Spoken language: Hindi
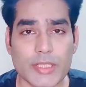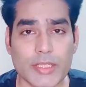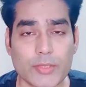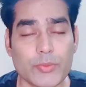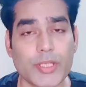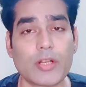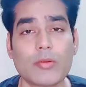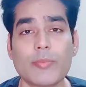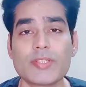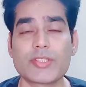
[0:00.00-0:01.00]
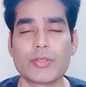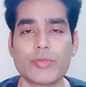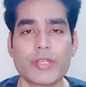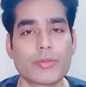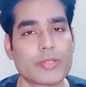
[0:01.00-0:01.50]
हैं कि उनके गांव में बस क्यों
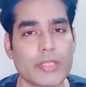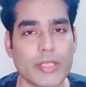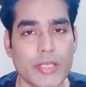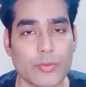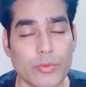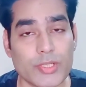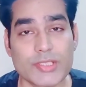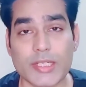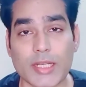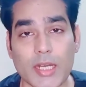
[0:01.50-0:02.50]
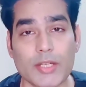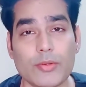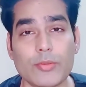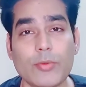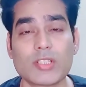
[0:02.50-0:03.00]
नहीं रुकती है उन्होंने सरकार
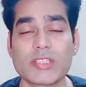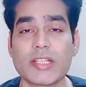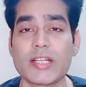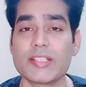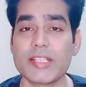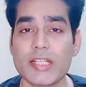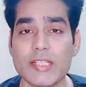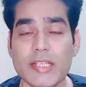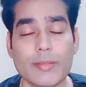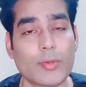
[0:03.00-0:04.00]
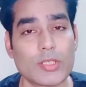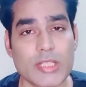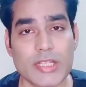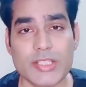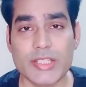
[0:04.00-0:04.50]
को बहुत सारी अर्जियां दी हैं बहुत
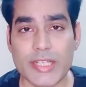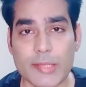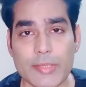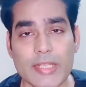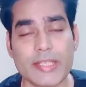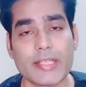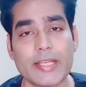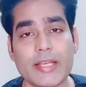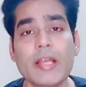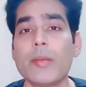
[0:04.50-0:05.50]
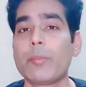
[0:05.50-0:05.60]
सारी चिट्ठियां भी लिखी हैं